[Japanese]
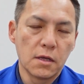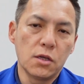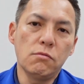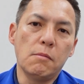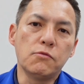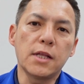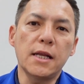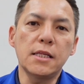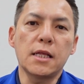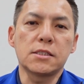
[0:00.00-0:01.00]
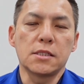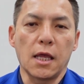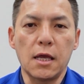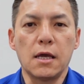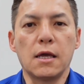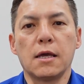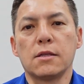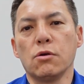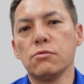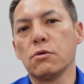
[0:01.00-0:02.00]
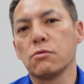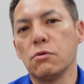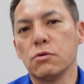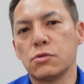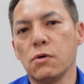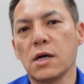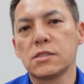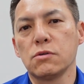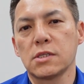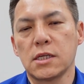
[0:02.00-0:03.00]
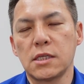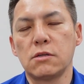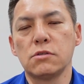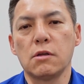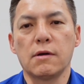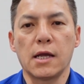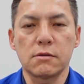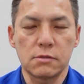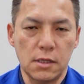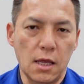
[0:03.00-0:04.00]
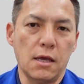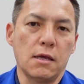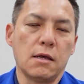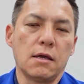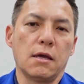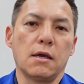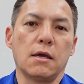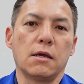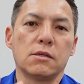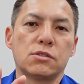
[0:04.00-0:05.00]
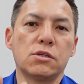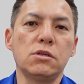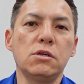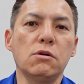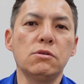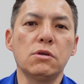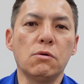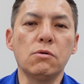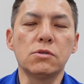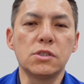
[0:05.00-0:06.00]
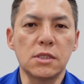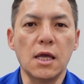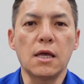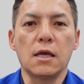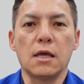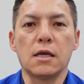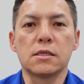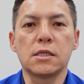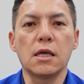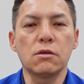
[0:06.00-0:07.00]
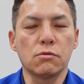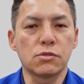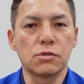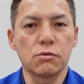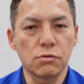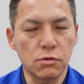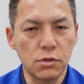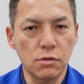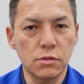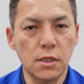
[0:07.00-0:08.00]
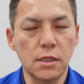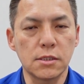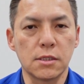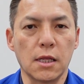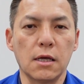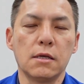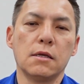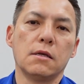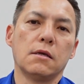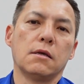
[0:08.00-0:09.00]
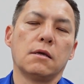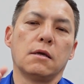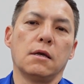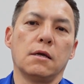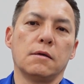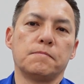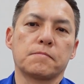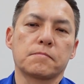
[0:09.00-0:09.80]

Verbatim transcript: 要は無駄にですね、えー、どんどんこう蒸発をさせるんではなくて、えー、水温に応じて、えー、制御をすることによってですね、えー、